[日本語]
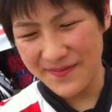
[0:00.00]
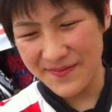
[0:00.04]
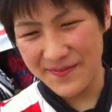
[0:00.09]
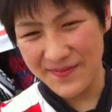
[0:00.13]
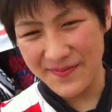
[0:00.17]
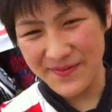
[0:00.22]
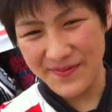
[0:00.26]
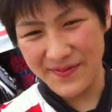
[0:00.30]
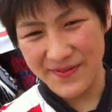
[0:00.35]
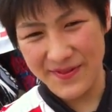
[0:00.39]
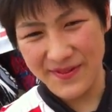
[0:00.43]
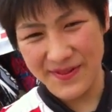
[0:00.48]

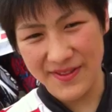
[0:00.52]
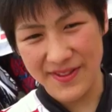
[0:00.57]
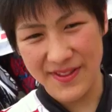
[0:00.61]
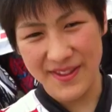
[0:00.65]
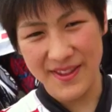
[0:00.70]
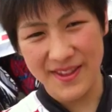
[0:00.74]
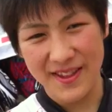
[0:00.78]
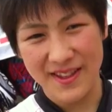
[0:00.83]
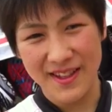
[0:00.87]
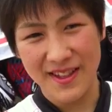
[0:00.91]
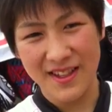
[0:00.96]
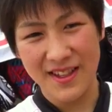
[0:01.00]
えっ、と
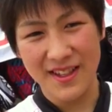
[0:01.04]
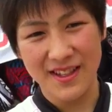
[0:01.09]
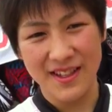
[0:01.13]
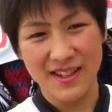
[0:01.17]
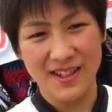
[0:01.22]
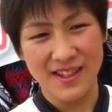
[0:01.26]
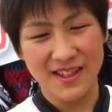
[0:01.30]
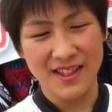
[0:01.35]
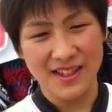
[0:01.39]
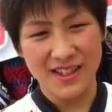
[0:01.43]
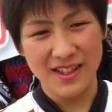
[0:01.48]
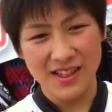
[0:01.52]
どこ
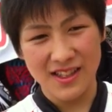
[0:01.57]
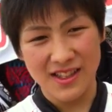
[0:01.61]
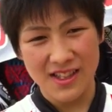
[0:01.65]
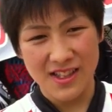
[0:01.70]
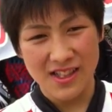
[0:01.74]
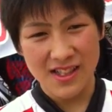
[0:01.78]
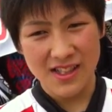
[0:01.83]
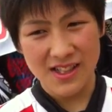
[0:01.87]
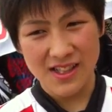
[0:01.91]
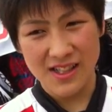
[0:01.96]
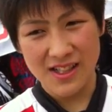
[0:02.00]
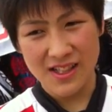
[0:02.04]
か今
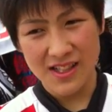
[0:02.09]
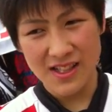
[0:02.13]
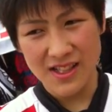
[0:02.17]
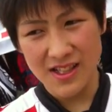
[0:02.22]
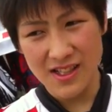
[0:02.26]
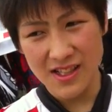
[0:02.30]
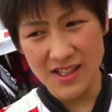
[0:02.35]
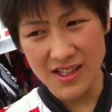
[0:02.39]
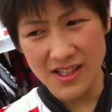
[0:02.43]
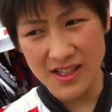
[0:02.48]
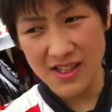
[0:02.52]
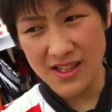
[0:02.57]
日の大
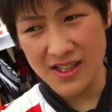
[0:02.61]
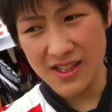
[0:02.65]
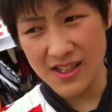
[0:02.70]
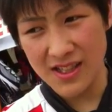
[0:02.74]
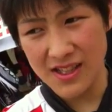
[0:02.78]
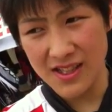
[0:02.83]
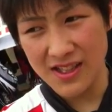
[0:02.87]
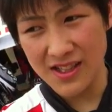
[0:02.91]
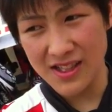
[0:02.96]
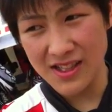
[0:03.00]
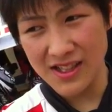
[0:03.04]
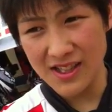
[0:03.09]
失敗は
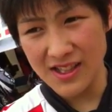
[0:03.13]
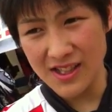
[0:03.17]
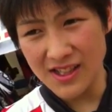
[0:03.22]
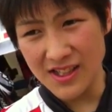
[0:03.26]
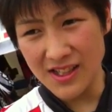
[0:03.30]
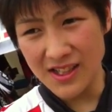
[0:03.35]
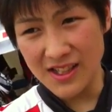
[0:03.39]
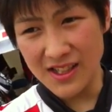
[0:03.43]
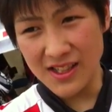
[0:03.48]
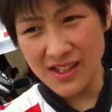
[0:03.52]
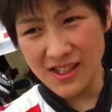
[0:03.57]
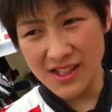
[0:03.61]
ど
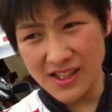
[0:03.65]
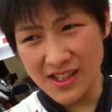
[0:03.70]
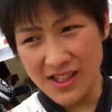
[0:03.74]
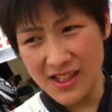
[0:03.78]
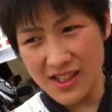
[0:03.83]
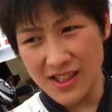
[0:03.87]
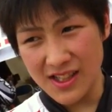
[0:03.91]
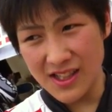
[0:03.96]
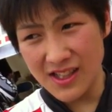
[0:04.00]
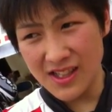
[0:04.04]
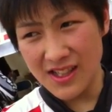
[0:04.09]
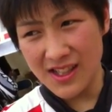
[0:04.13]
何セクションにな
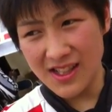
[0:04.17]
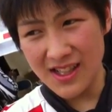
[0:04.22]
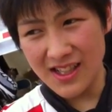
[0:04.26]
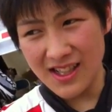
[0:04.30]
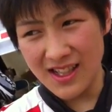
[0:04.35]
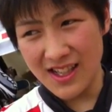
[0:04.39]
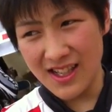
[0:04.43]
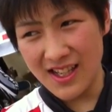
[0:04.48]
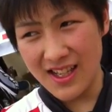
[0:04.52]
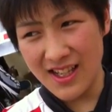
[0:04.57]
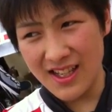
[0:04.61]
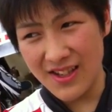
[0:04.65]
るでしょうか。
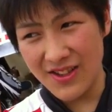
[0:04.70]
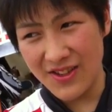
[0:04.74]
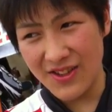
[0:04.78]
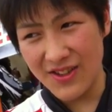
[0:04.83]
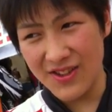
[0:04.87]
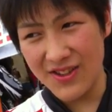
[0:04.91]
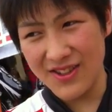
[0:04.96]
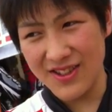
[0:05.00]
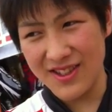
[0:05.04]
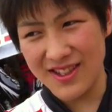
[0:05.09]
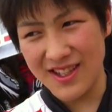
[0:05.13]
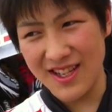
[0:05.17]

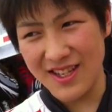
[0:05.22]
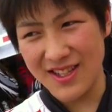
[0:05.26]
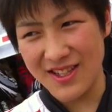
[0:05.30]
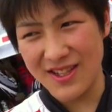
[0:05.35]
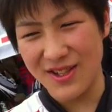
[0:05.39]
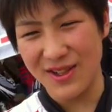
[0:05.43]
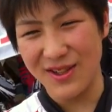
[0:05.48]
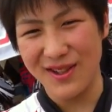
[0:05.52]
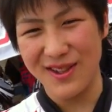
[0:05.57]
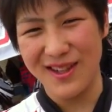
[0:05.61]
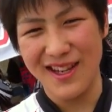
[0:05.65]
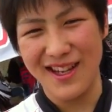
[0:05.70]
4
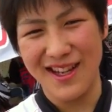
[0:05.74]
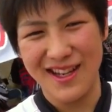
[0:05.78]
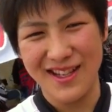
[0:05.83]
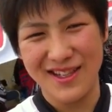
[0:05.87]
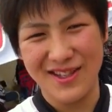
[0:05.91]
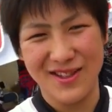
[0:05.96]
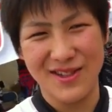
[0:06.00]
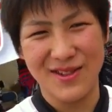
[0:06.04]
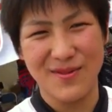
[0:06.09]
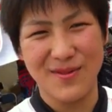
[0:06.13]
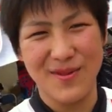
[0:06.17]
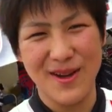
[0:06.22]
セクションで
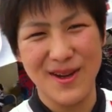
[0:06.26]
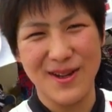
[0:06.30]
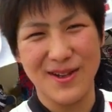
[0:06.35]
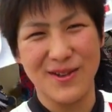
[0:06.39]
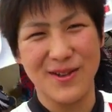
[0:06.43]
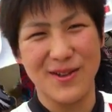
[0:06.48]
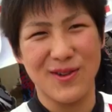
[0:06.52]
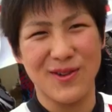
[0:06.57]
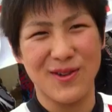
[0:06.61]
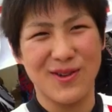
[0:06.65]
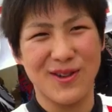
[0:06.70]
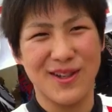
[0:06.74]
ちょっと
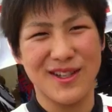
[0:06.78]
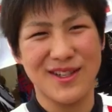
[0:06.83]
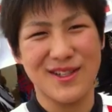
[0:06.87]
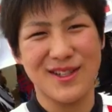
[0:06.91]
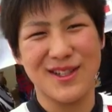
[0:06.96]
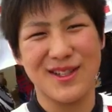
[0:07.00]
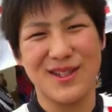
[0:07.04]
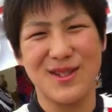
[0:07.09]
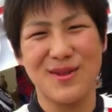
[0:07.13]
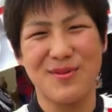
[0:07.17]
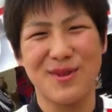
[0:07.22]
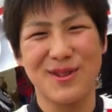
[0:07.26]
バイクを転がし
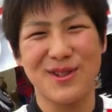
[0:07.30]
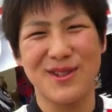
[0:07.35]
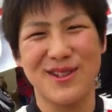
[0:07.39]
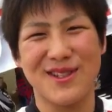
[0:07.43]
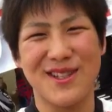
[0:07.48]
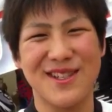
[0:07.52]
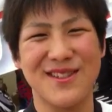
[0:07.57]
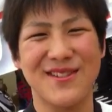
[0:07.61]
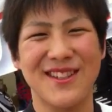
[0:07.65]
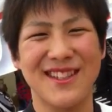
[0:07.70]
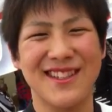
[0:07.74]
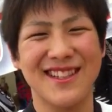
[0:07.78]
て水没し
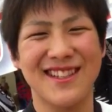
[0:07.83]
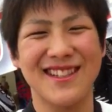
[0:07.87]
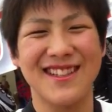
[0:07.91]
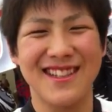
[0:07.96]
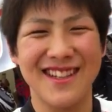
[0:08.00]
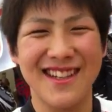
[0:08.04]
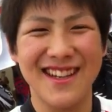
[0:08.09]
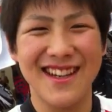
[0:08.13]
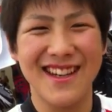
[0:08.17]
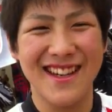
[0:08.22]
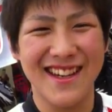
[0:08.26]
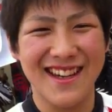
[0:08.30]
てしまったん
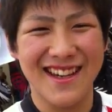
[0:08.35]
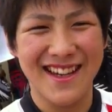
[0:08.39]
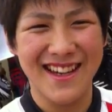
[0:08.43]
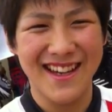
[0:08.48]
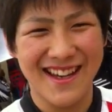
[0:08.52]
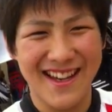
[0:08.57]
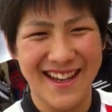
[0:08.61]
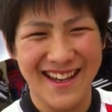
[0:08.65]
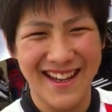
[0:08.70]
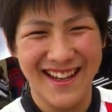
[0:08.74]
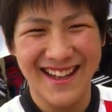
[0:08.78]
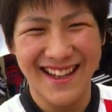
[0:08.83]
でおっ
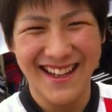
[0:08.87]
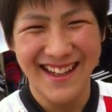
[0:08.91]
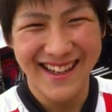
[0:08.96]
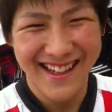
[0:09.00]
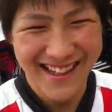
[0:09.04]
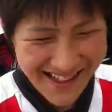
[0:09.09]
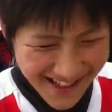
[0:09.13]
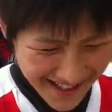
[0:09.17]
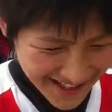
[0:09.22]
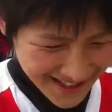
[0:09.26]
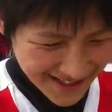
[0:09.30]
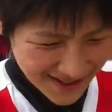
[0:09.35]
と、
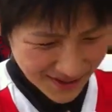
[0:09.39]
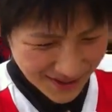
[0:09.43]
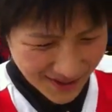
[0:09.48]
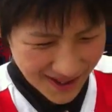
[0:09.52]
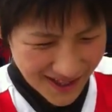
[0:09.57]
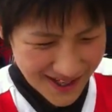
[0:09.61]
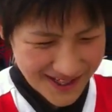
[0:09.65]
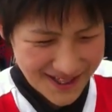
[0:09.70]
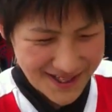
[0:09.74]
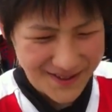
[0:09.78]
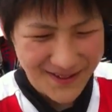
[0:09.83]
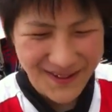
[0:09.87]
えー、それ
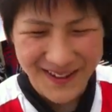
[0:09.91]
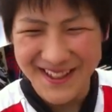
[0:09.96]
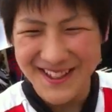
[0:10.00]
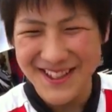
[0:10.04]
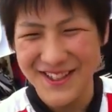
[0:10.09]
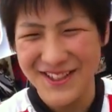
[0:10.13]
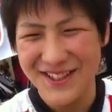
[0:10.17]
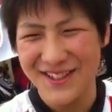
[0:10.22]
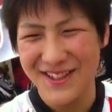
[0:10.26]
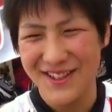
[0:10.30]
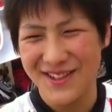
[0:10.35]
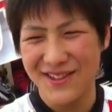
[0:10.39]
が一番
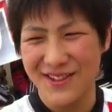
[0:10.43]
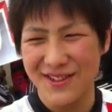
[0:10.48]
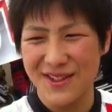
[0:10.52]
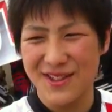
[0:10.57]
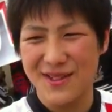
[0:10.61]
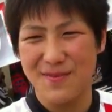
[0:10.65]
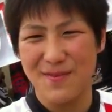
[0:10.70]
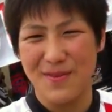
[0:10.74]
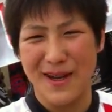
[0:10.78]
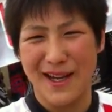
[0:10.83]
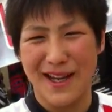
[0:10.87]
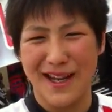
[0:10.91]
ちょっと今日の
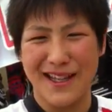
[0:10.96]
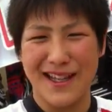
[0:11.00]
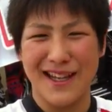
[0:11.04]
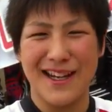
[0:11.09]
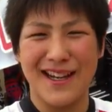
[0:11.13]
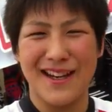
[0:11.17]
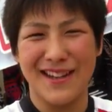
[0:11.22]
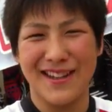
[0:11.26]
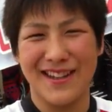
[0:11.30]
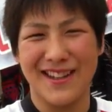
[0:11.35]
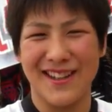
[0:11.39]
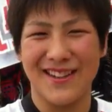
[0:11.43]
失敗か
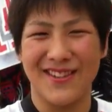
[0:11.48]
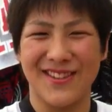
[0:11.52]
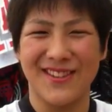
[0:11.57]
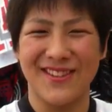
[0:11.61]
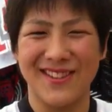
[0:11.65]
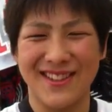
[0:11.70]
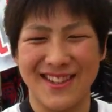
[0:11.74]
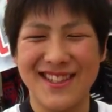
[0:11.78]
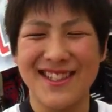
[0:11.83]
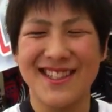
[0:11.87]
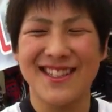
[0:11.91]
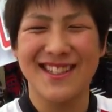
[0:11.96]
なって、
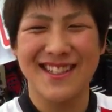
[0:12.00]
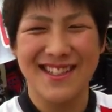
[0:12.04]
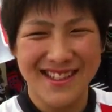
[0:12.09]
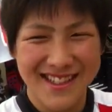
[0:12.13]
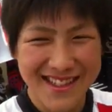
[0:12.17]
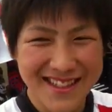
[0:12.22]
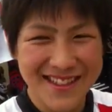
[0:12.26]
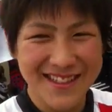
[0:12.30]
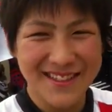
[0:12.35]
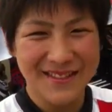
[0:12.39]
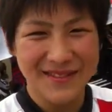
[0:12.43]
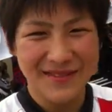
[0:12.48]
えー、
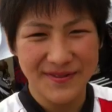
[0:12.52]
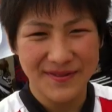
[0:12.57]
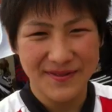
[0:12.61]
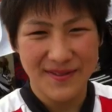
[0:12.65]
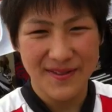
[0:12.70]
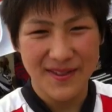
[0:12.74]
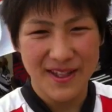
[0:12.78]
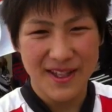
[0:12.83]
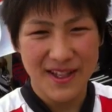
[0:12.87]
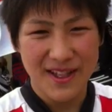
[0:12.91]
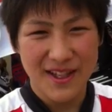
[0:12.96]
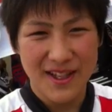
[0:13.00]
修復は
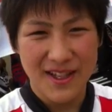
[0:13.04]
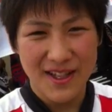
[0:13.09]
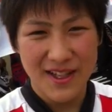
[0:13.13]
で